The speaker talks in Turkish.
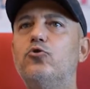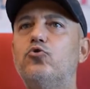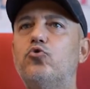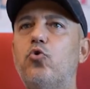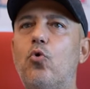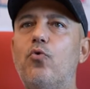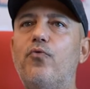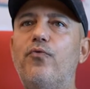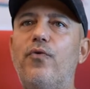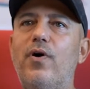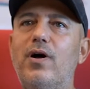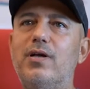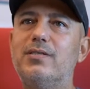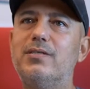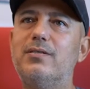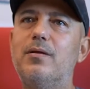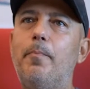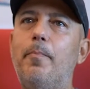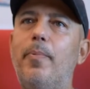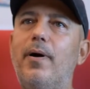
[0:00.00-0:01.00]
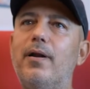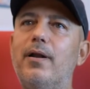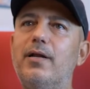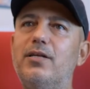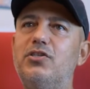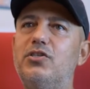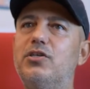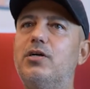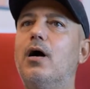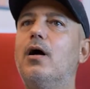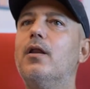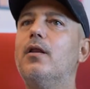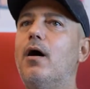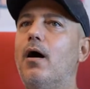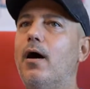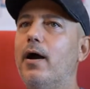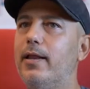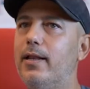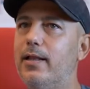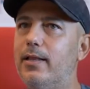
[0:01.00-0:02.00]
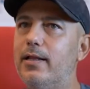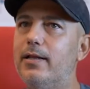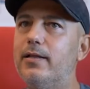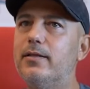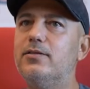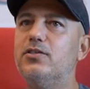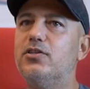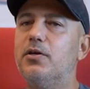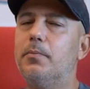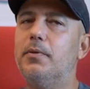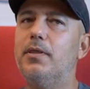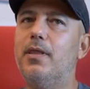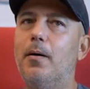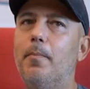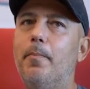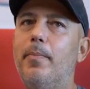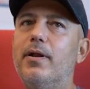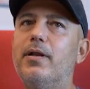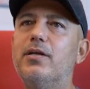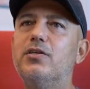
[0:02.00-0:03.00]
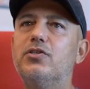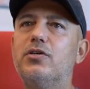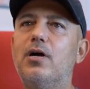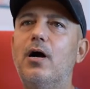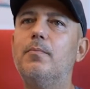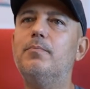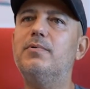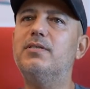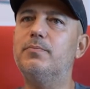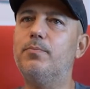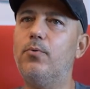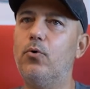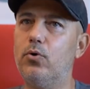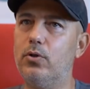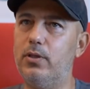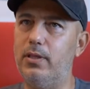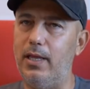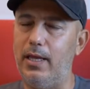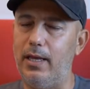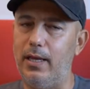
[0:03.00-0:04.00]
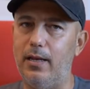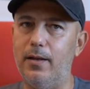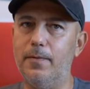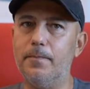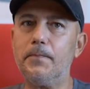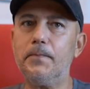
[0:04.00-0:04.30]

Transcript: çok fazla para çıkan, ailelerin cebinden para çıkan bir spor değil.